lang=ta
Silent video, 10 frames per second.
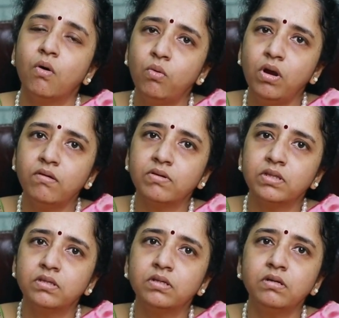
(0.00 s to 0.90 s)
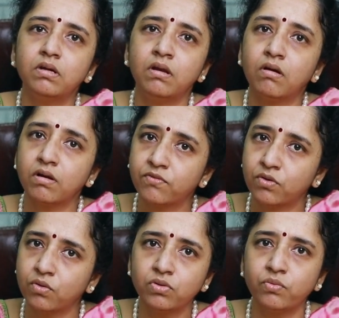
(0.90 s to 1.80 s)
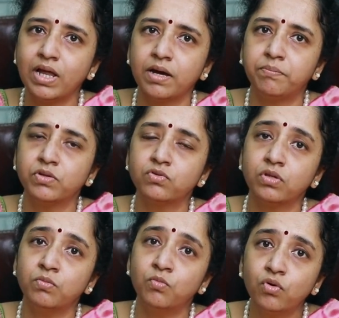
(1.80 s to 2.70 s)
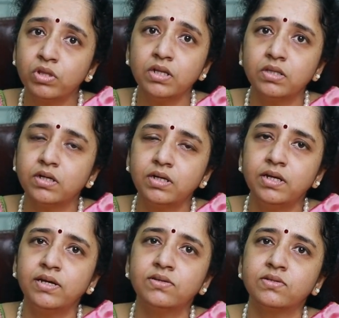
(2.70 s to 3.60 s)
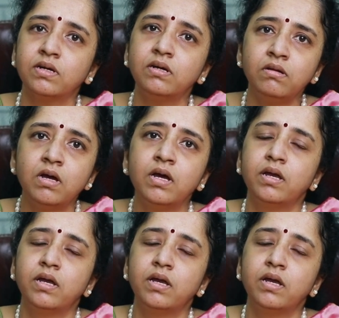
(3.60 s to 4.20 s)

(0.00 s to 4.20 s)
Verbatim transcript: உள்ளே வந்து லாட் ஆஃப் க்ரோத் வில் ஹேப்பன் ஸோ அது மோர் தென் தேர்ட்டி டேஸ்னால்